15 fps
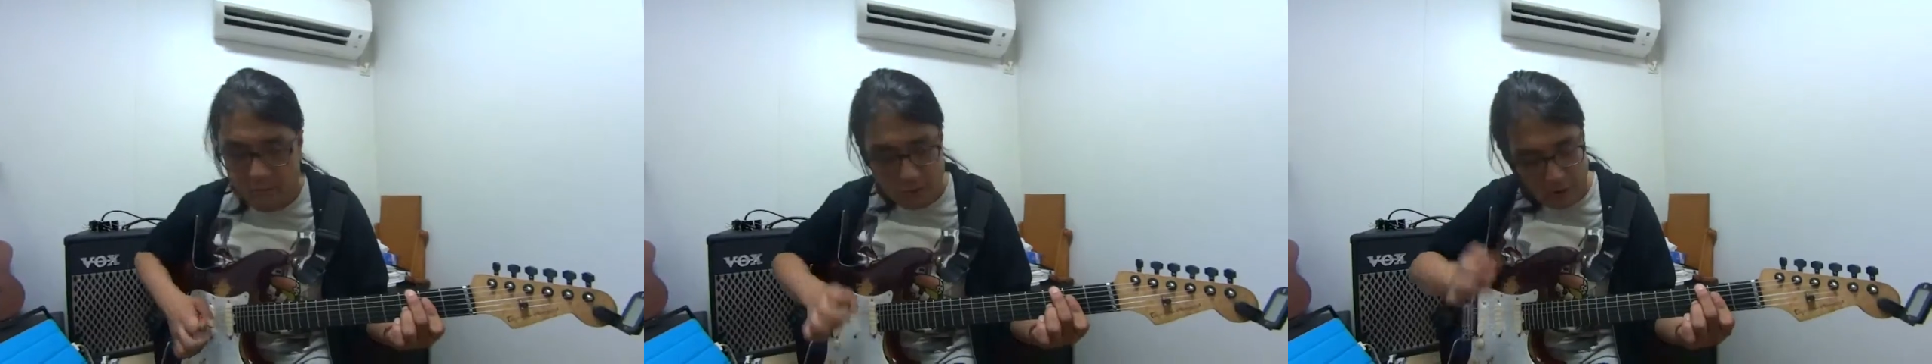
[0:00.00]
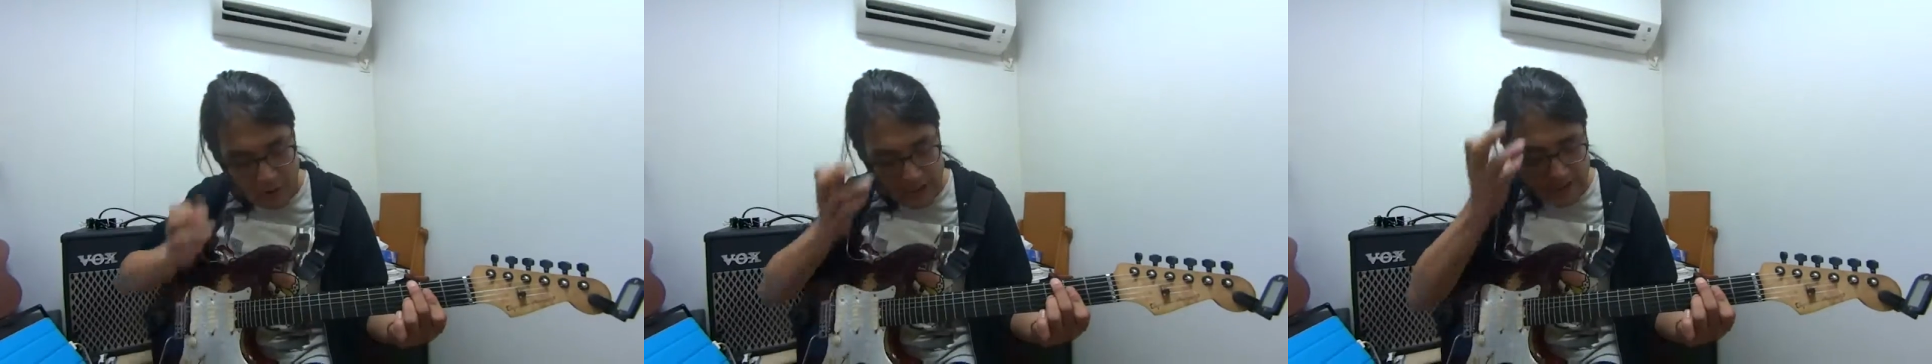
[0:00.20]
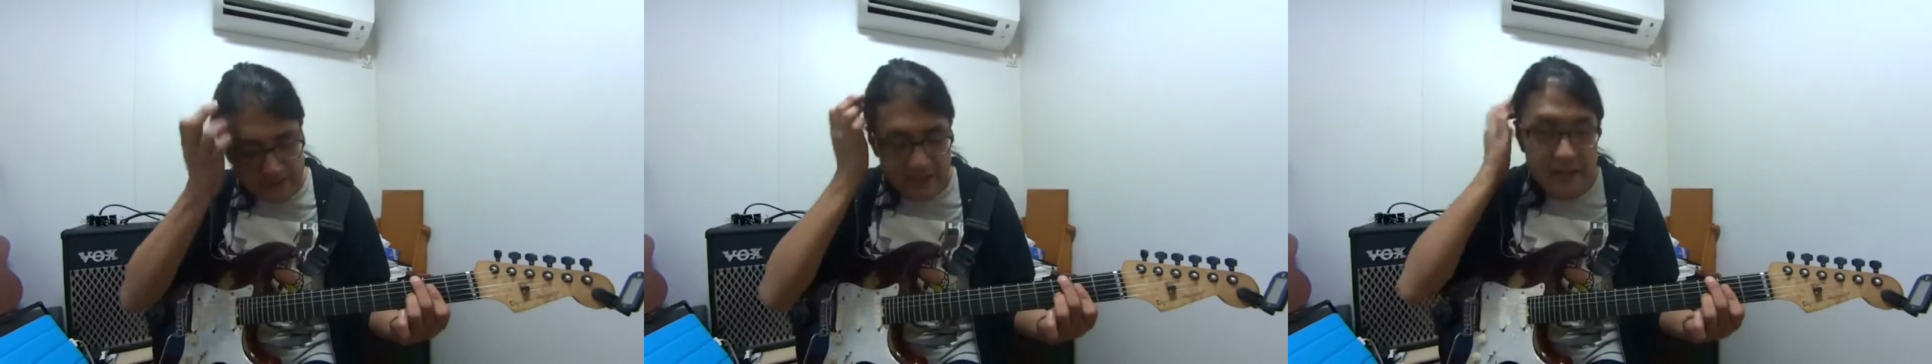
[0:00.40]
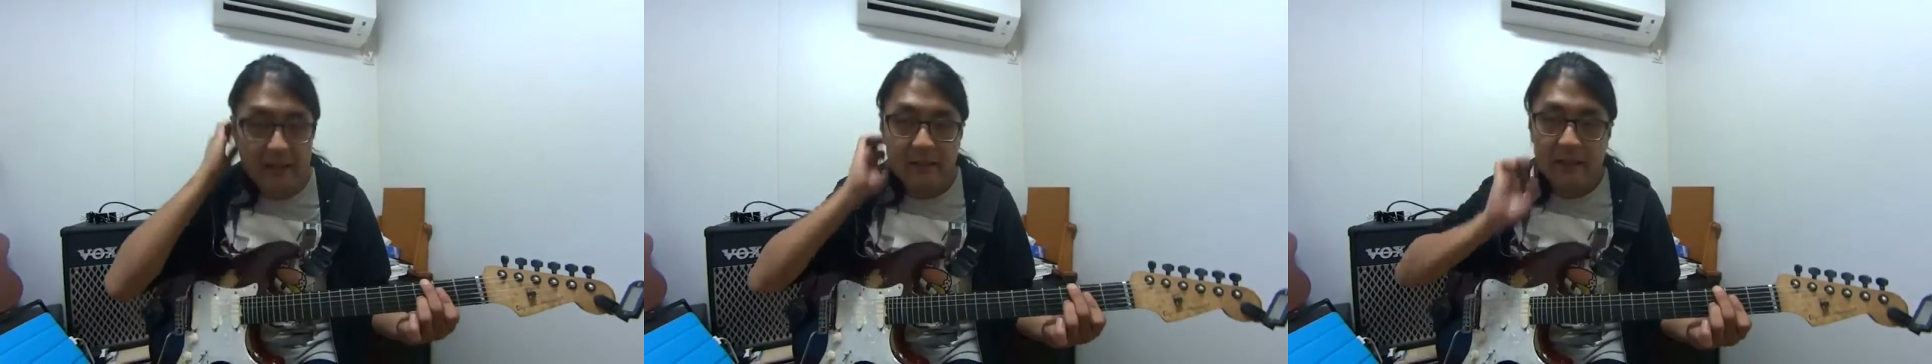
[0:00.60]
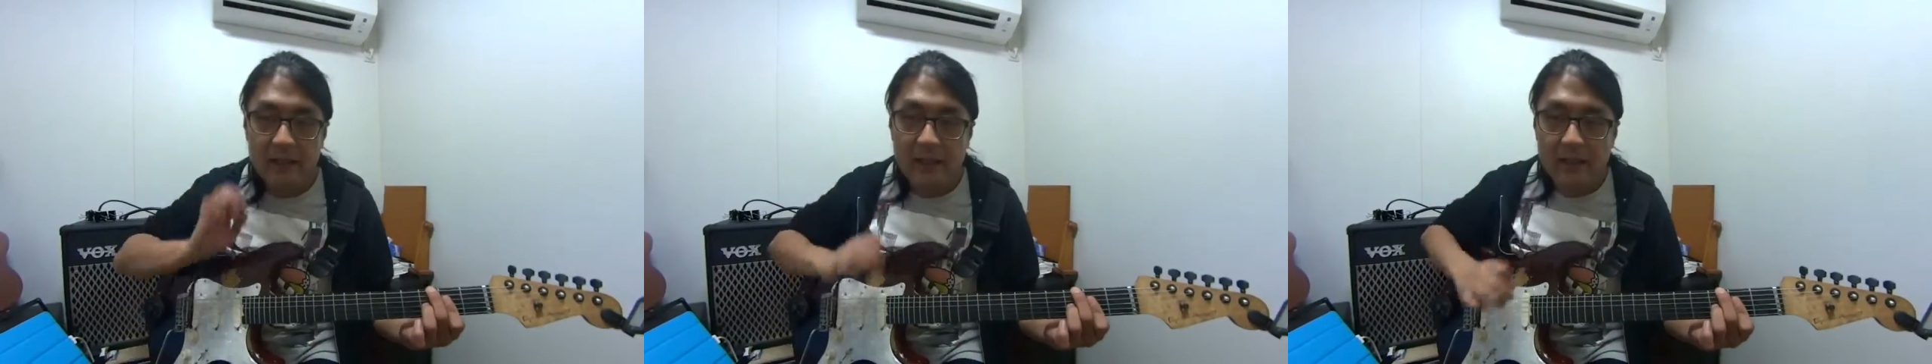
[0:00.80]
こんなやつ
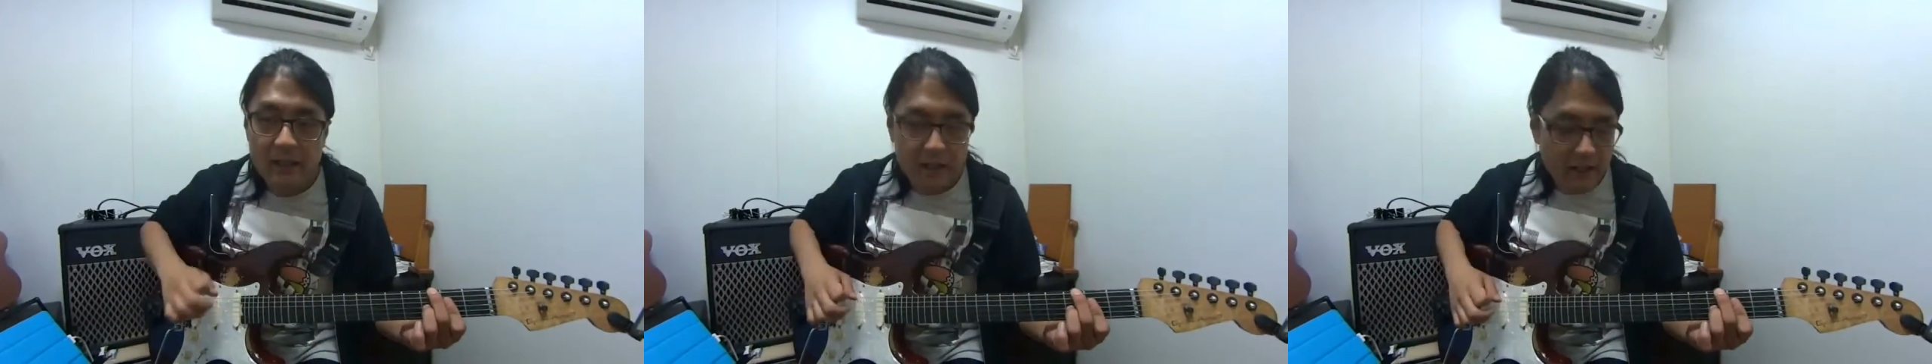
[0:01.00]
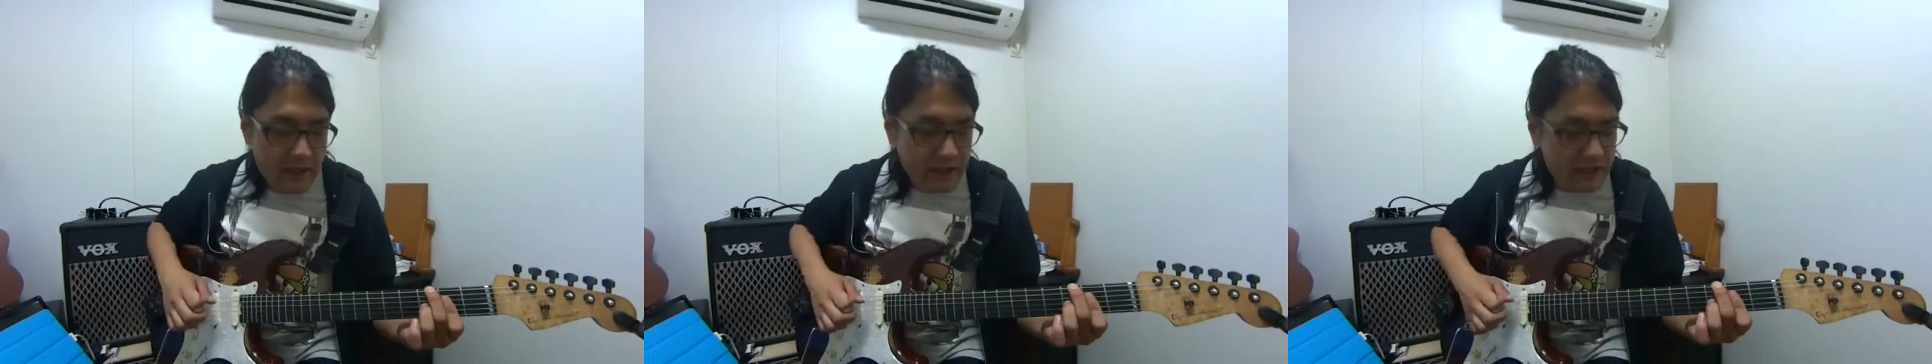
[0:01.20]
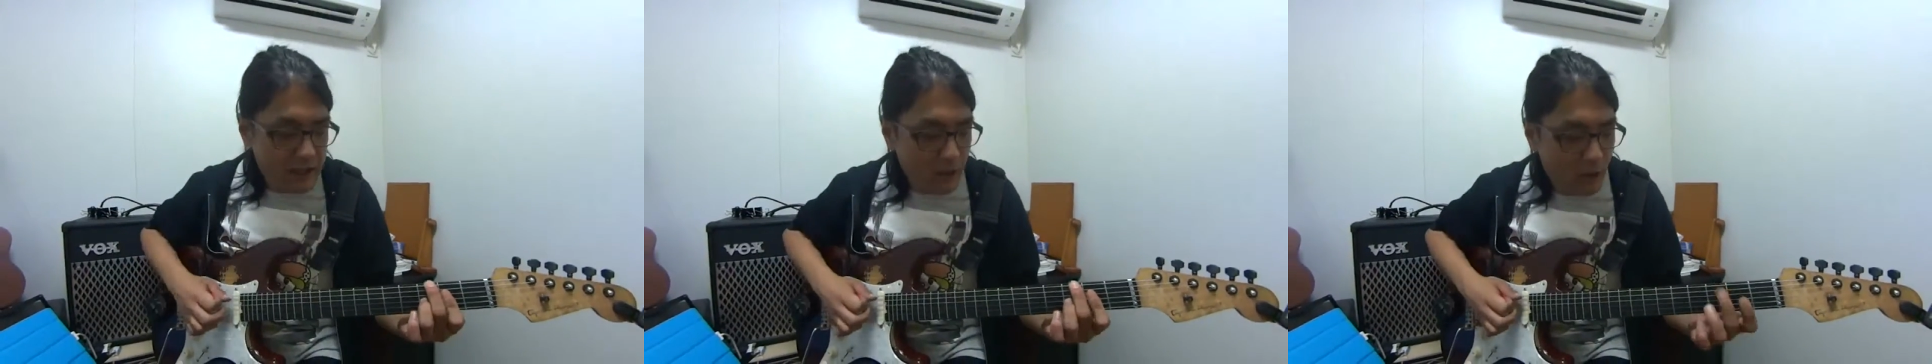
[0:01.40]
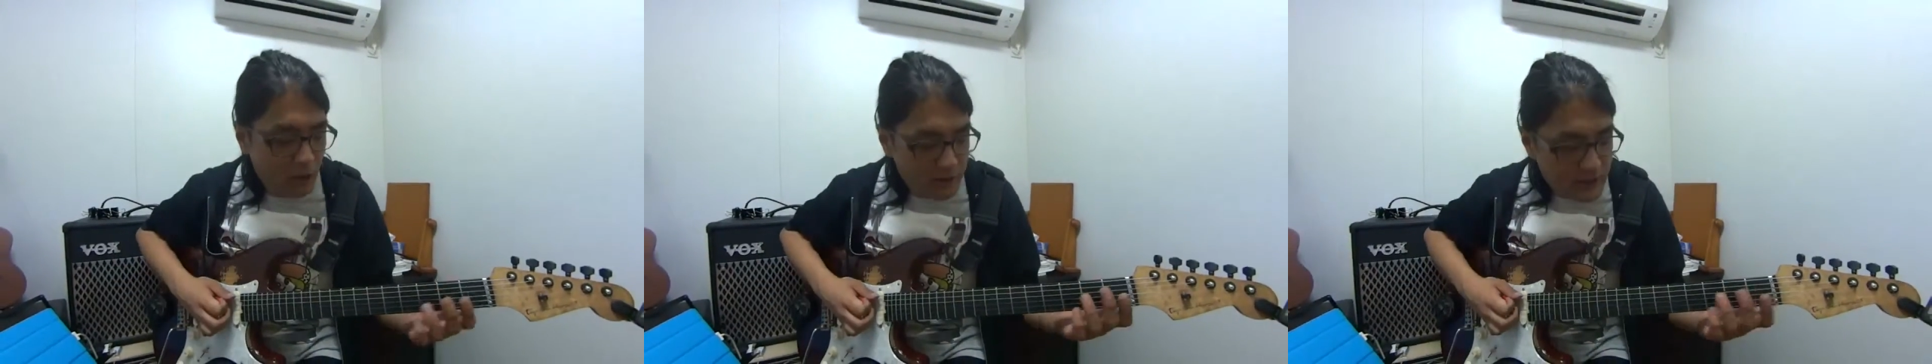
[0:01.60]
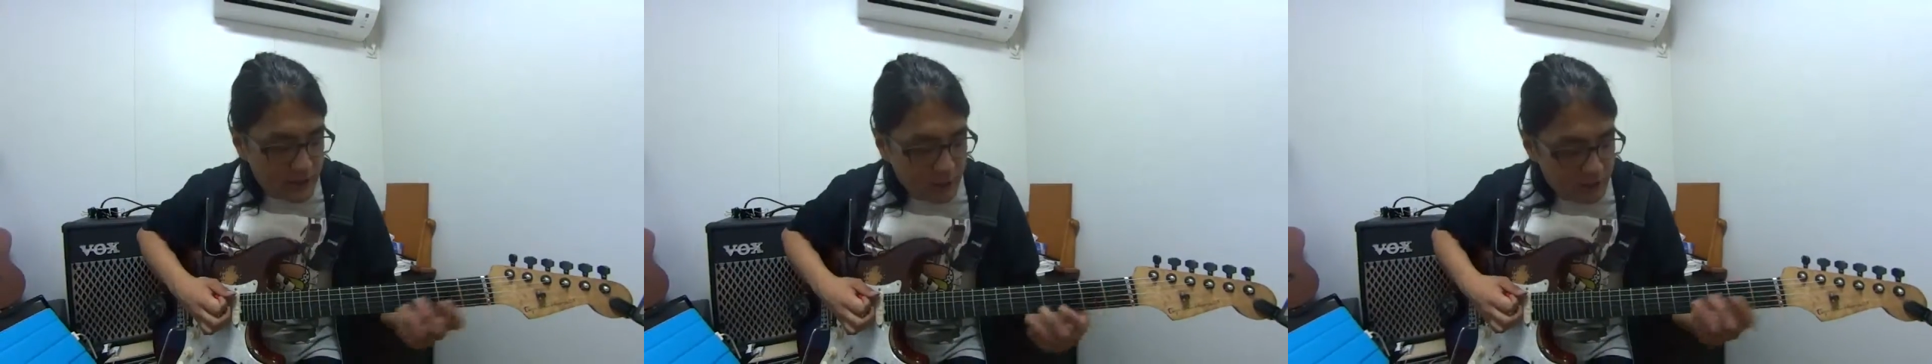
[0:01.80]
ね。一
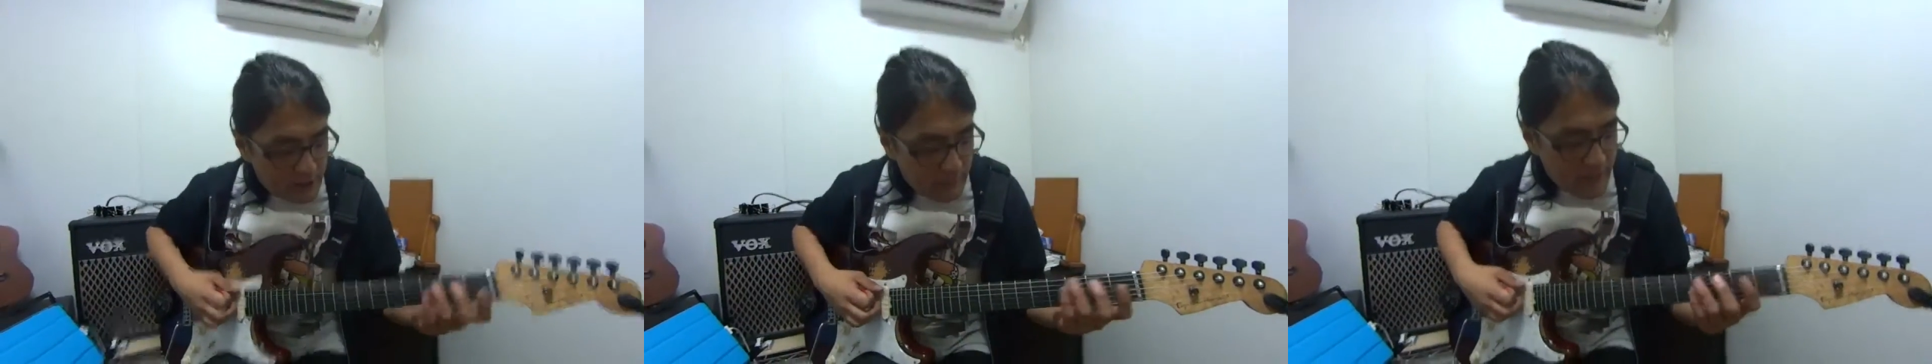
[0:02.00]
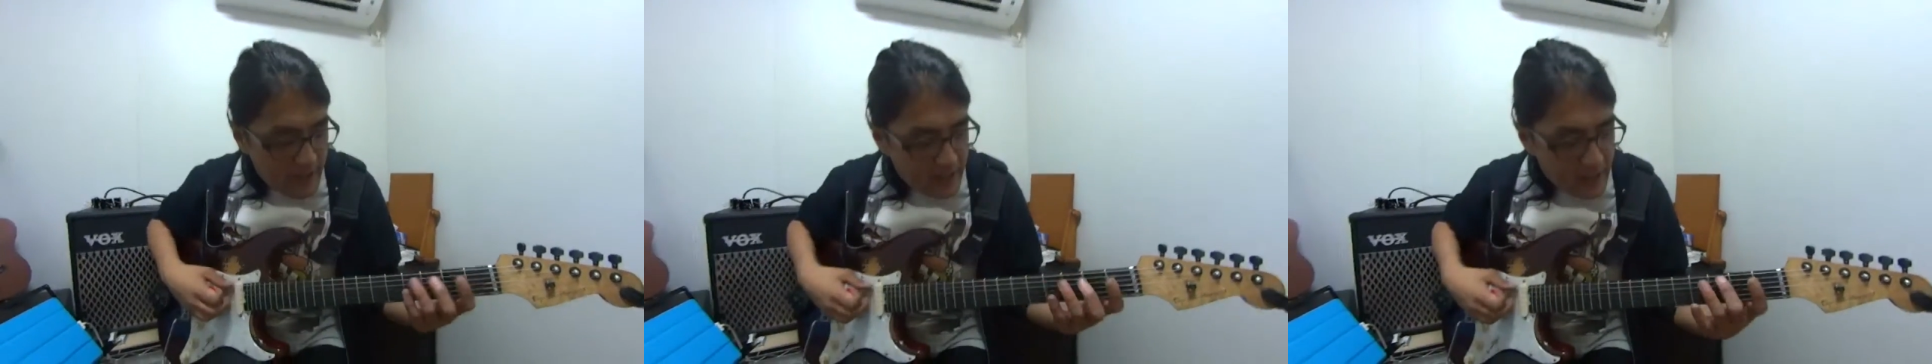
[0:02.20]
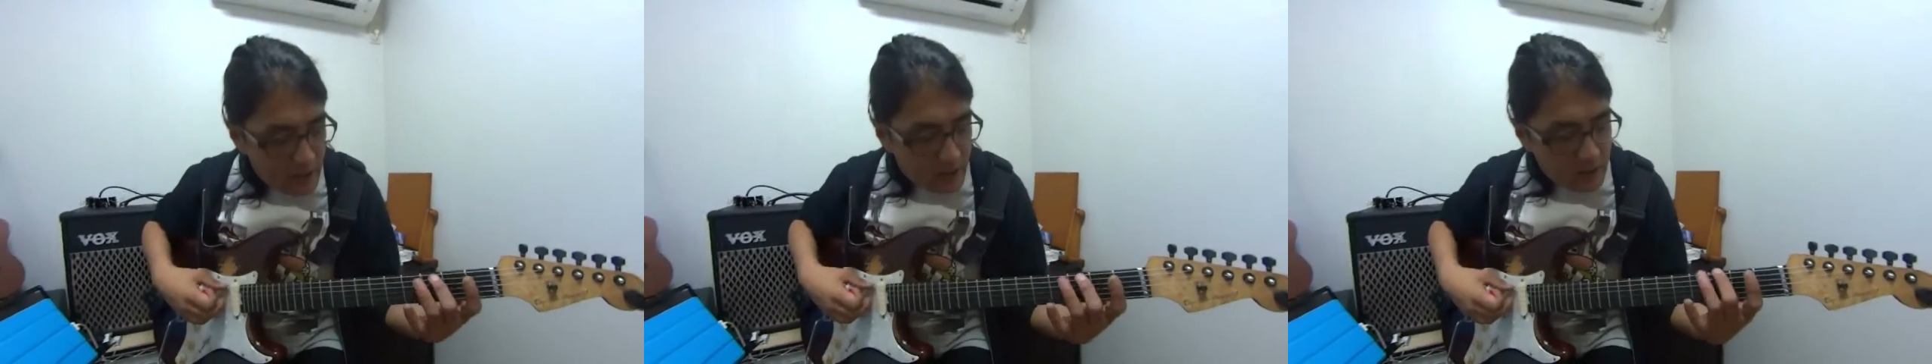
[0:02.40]
応、念のため、